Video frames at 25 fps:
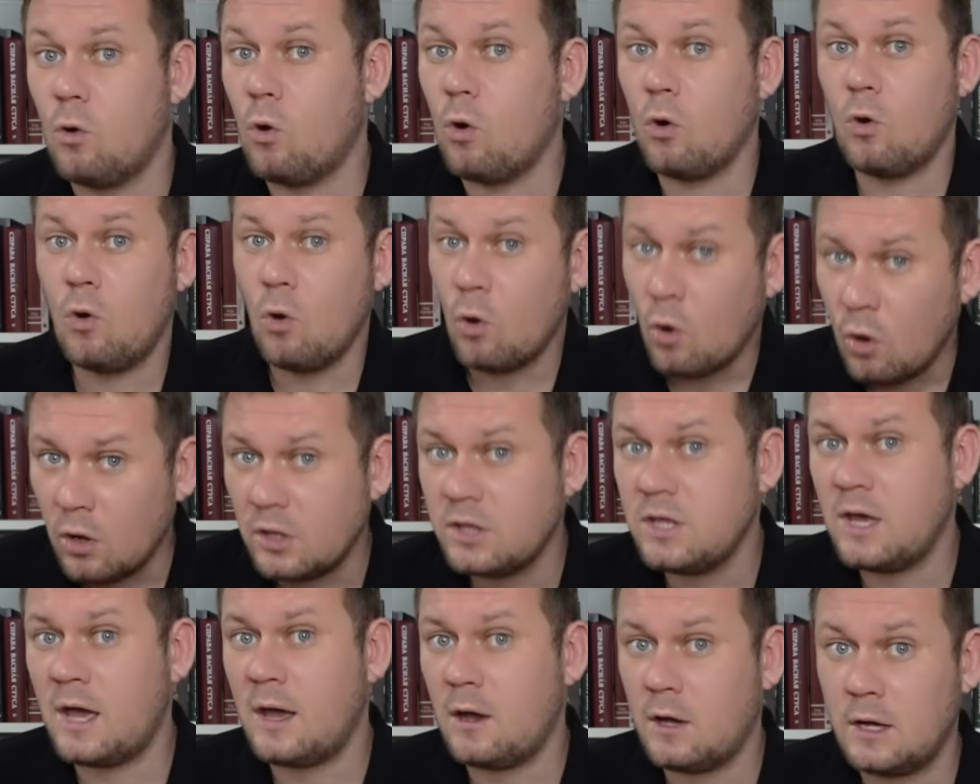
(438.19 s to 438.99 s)
Ого,
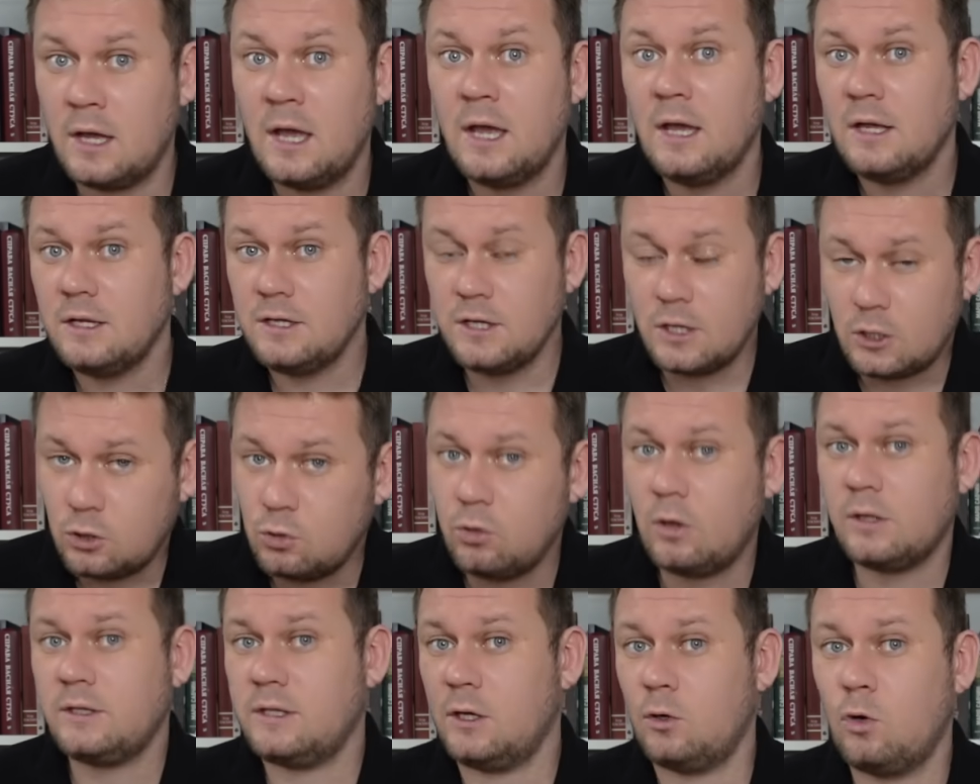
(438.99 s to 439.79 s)
да,
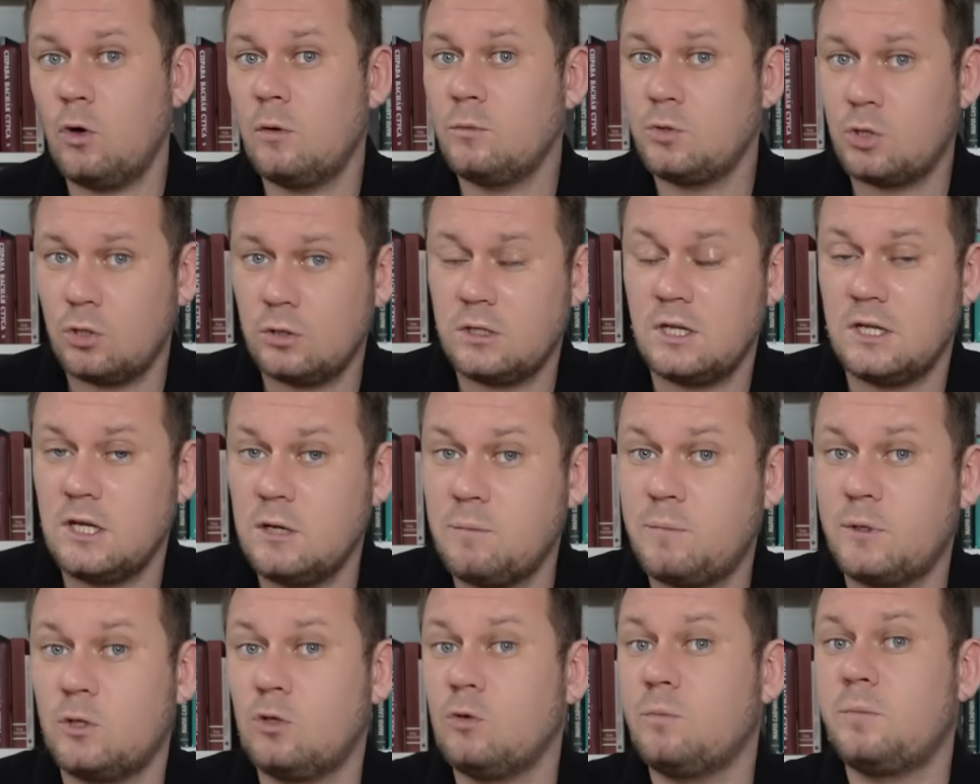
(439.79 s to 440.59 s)
никто о таком что-то
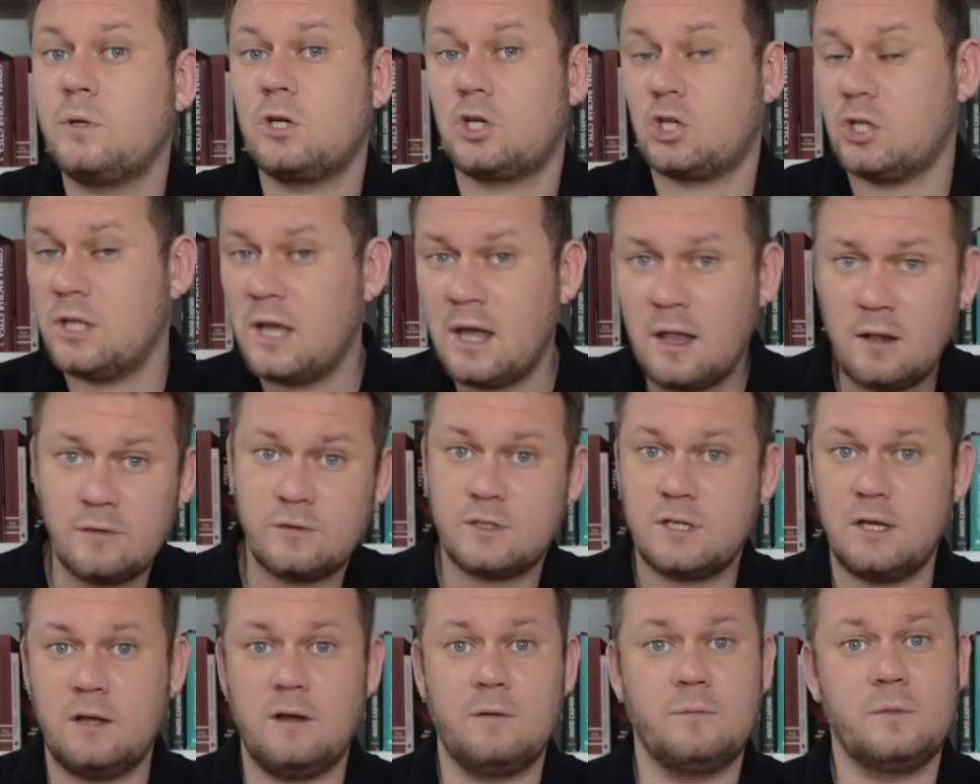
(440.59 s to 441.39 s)
не предупреждал
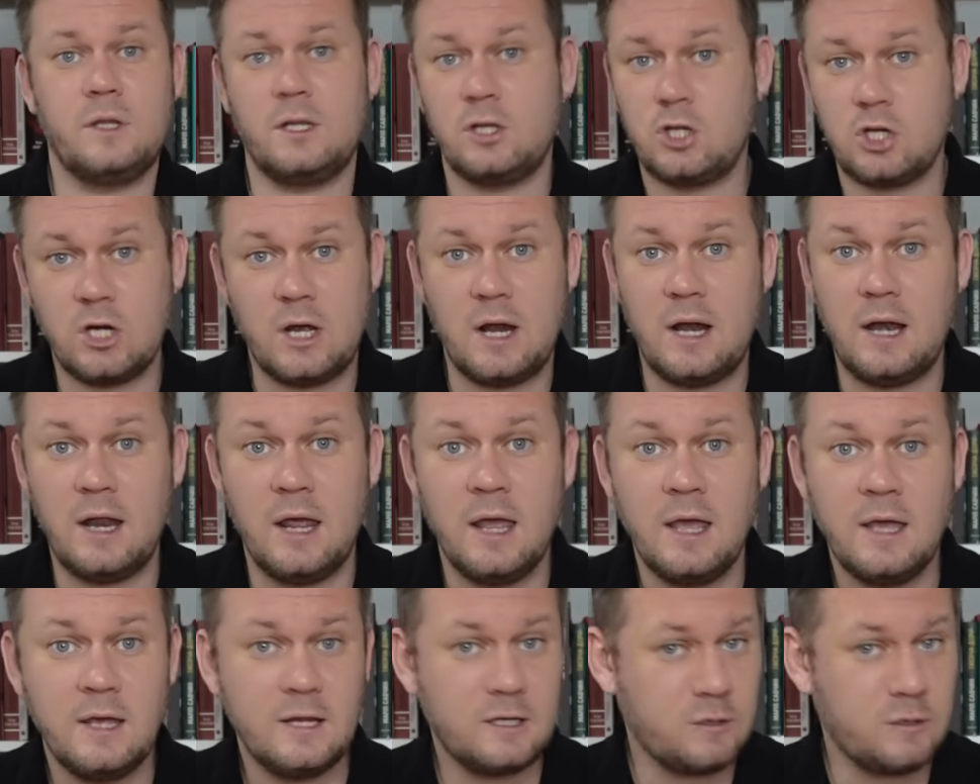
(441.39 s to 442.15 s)
в самом начале.